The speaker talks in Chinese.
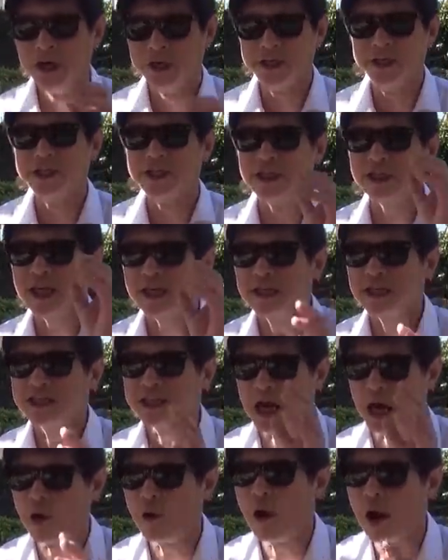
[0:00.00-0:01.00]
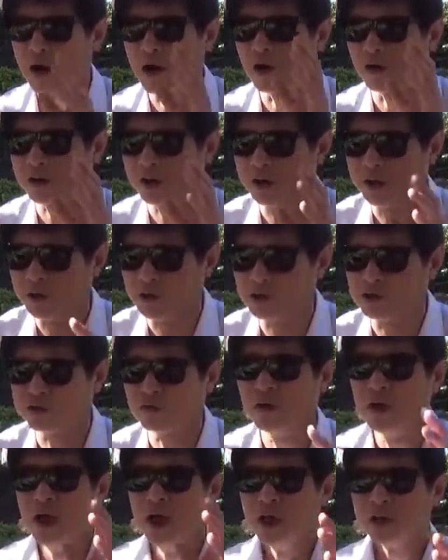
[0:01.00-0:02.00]
以及他的讲话稿的流
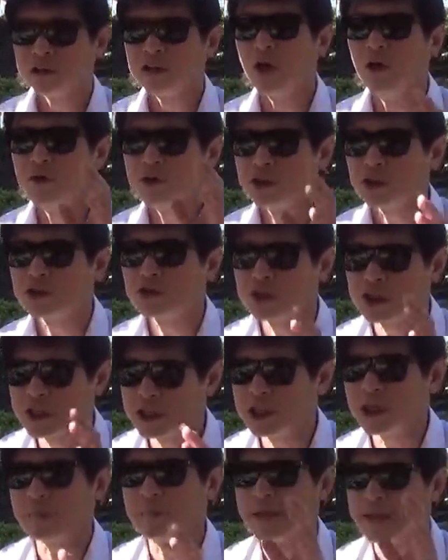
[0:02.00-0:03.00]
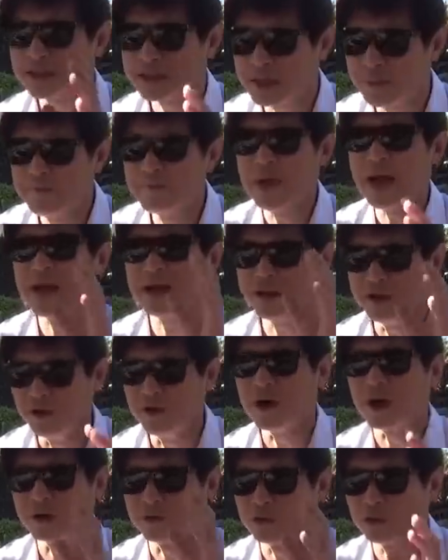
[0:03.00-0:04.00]
出，都是习近平身边有
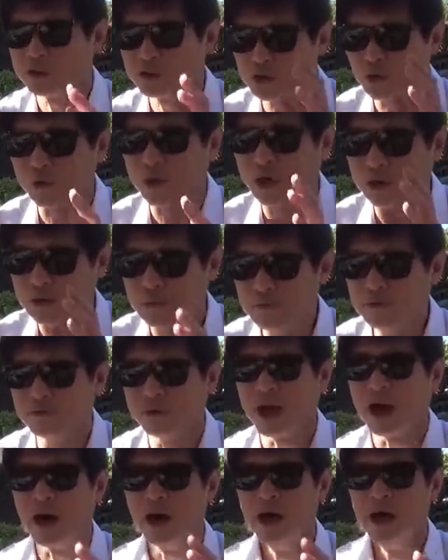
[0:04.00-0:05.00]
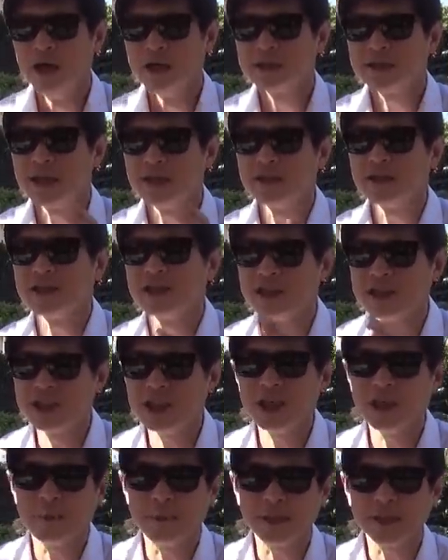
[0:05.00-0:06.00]
很多重要的幕僚，甚至是
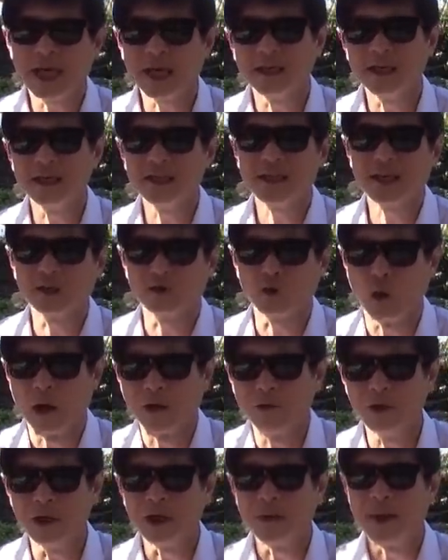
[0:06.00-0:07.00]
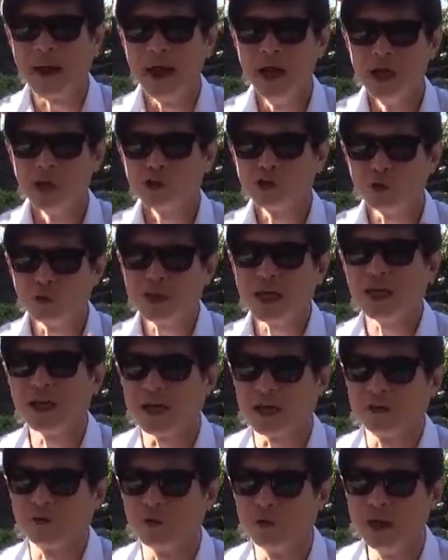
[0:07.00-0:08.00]
习近平他的这个团队里面出现了
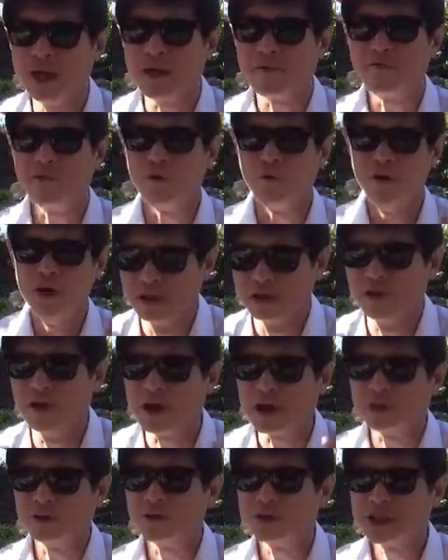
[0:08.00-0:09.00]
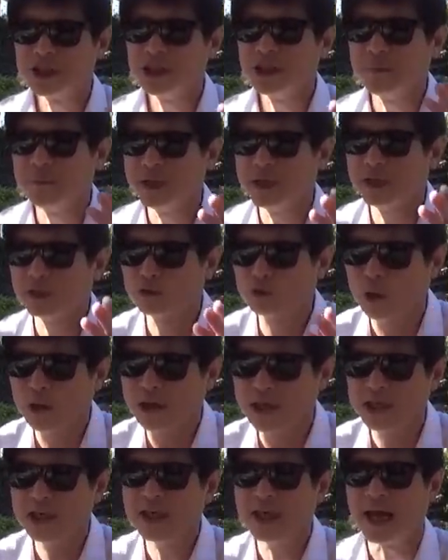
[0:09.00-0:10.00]
很多裂缝，有很多习近平的对
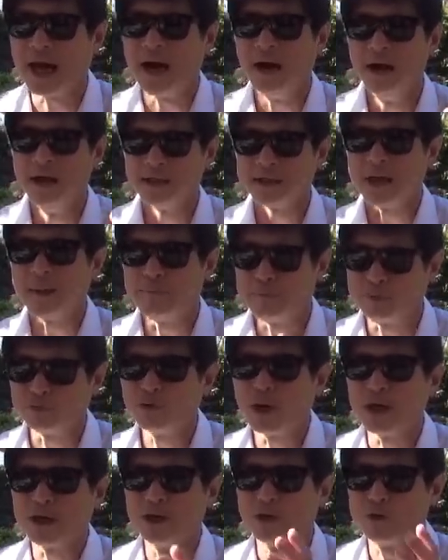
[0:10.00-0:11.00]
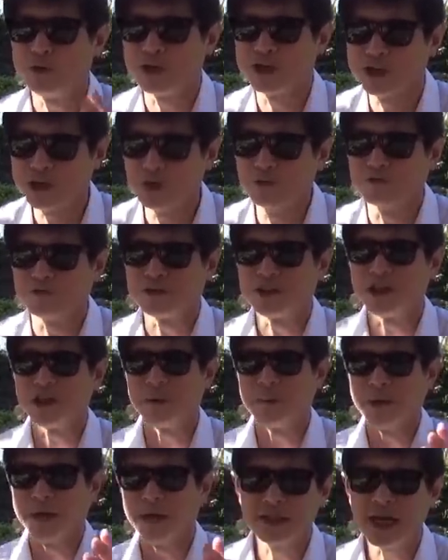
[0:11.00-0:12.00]
立力量在不断的去羞辱习
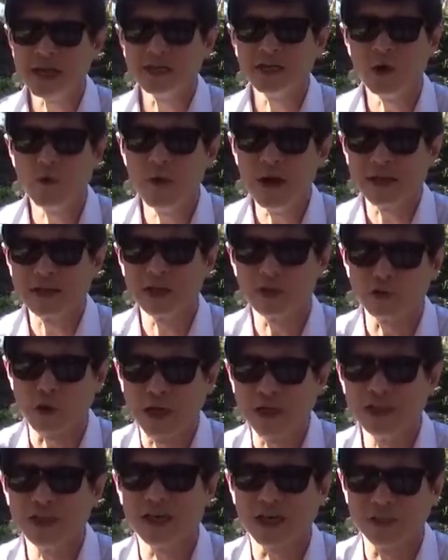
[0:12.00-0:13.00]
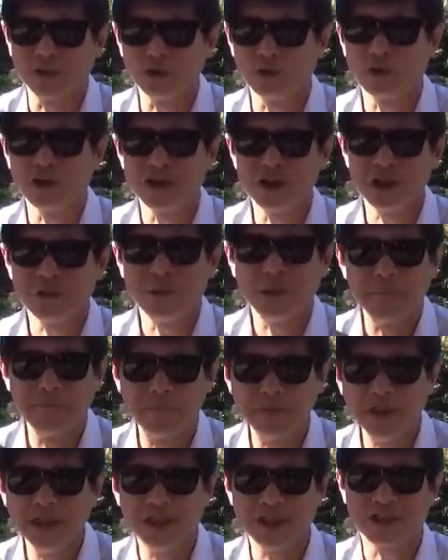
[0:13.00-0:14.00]
近平，在向外界传递很多对习近
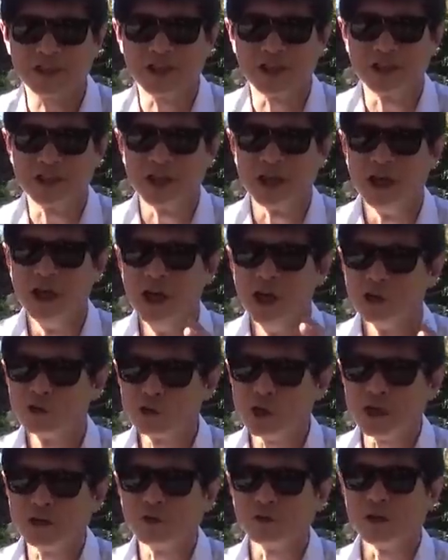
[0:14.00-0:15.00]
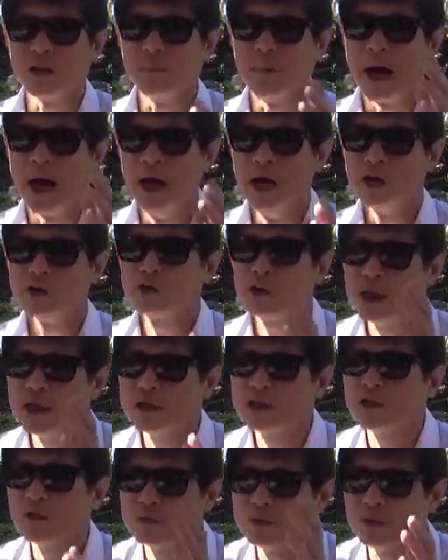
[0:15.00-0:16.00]
不利的信息，最终就什么？最
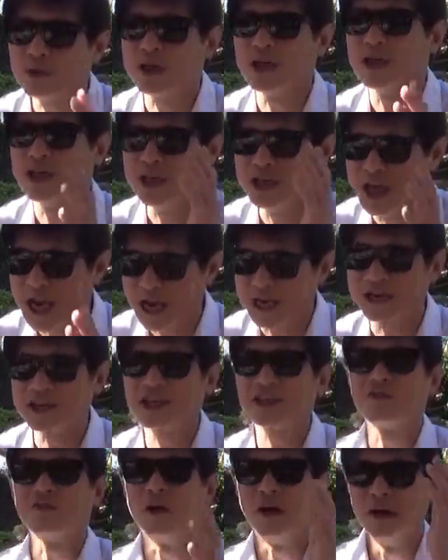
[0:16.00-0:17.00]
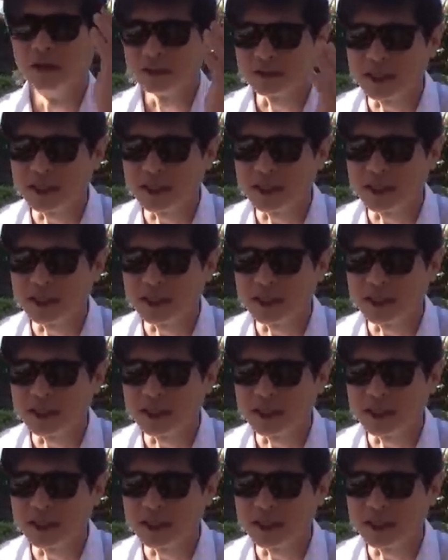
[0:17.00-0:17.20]
终就可以掩饰着。